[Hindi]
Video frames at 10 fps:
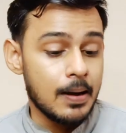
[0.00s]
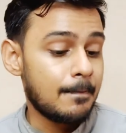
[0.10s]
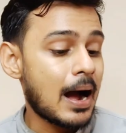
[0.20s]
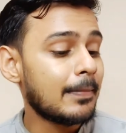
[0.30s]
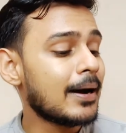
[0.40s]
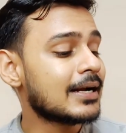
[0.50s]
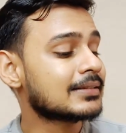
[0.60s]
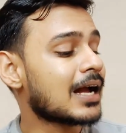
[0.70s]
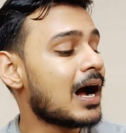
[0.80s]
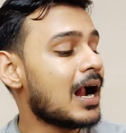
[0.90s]
मामा अर्थ
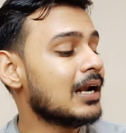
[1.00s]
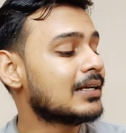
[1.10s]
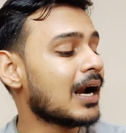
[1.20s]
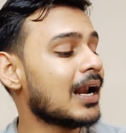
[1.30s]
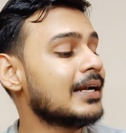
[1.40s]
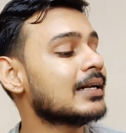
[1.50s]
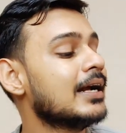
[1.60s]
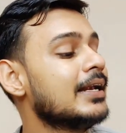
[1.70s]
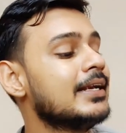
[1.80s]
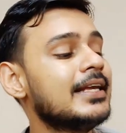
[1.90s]
का अल्ट्रालाइट
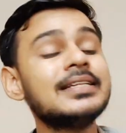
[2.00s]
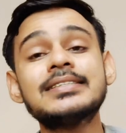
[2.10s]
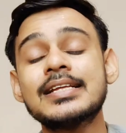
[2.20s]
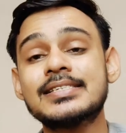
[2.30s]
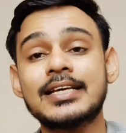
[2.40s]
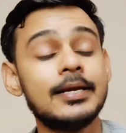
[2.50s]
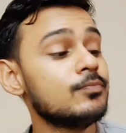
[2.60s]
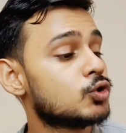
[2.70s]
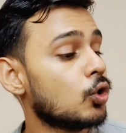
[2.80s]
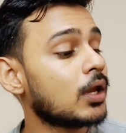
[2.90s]
इंडियन सनस्क्रीन
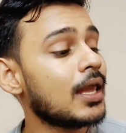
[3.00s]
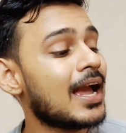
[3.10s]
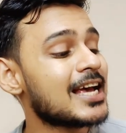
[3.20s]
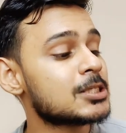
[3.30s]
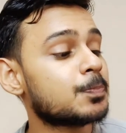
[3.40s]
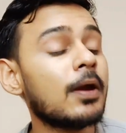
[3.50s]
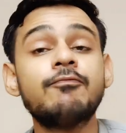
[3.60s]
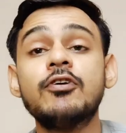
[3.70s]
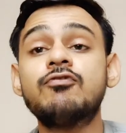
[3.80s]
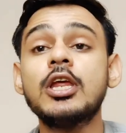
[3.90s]
जो कि एसपीएफ
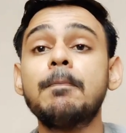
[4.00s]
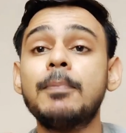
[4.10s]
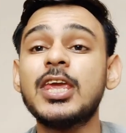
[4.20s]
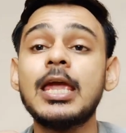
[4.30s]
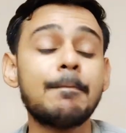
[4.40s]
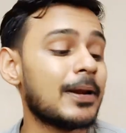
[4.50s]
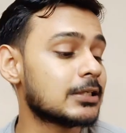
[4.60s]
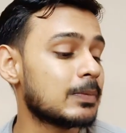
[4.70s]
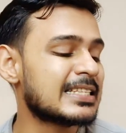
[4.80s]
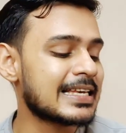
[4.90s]
50 पीए प्लस
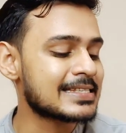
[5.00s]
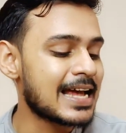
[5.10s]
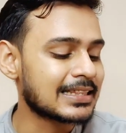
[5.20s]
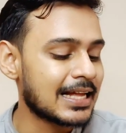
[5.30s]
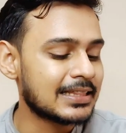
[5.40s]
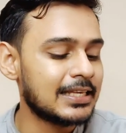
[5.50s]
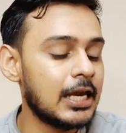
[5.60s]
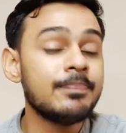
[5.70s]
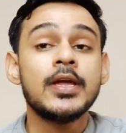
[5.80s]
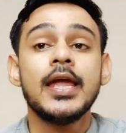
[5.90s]
प्लस के साथ आती है